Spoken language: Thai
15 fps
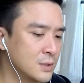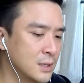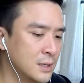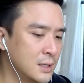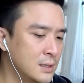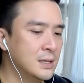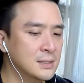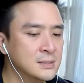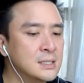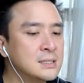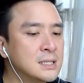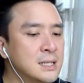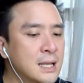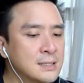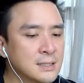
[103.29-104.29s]
นะฮะสิ่ง
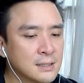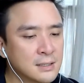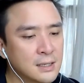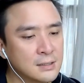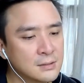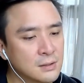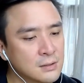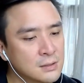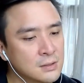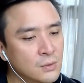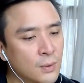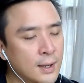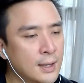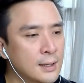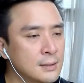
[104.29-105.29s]
ที่น่าสังเกตก็คือ
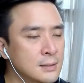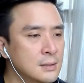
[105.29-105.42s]
ว่า